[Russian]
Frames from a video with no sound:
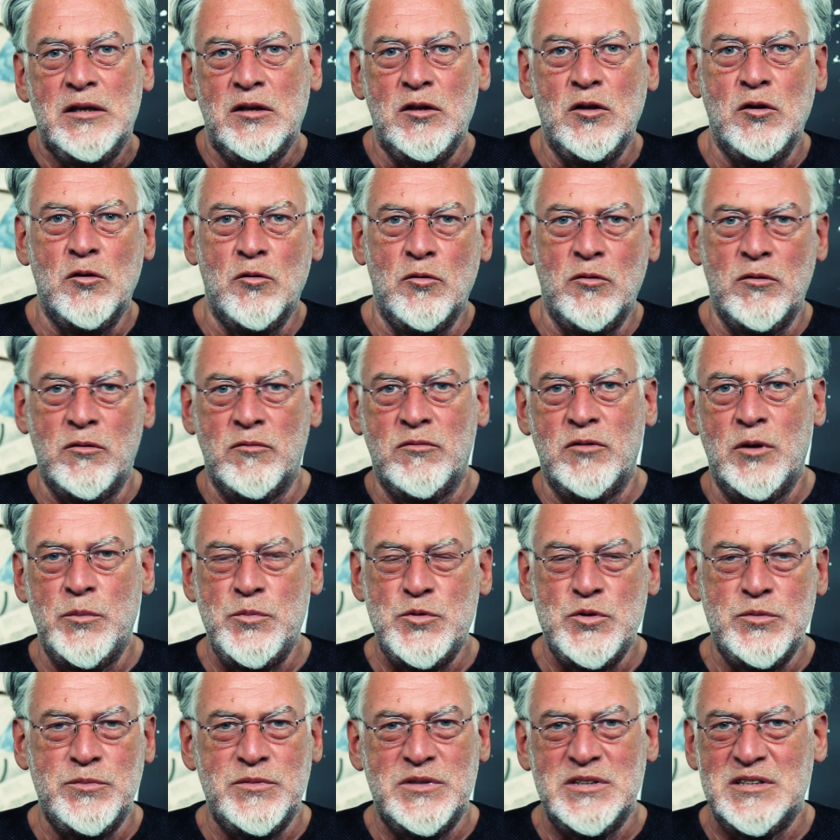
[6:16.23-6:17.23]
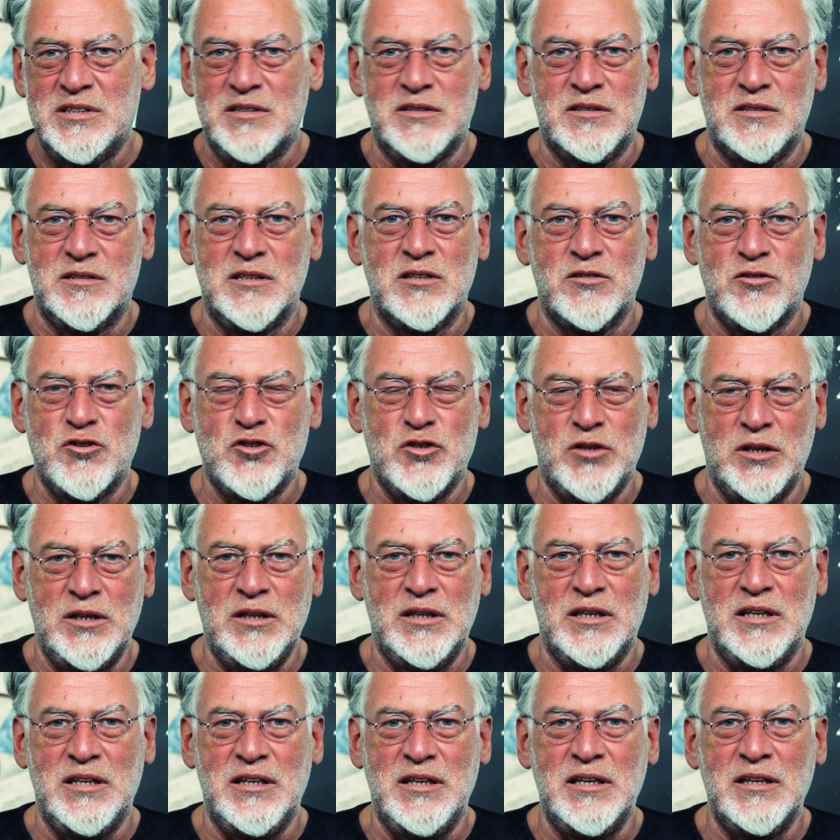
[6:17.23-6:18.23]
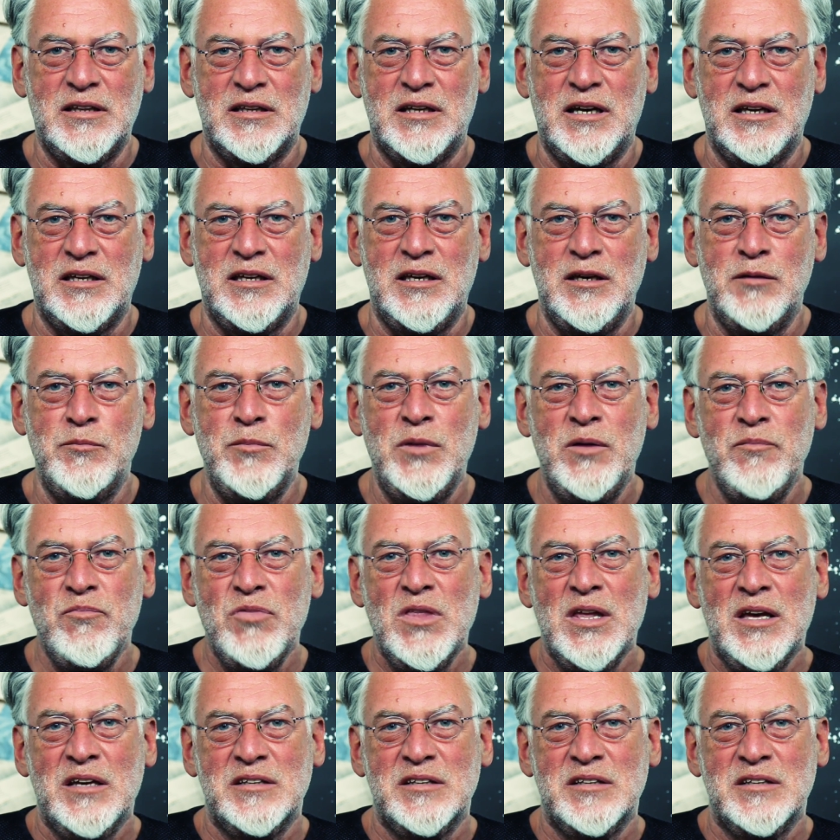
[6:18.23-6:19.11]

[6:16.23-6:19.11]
но, в общем-то, совершенно не таким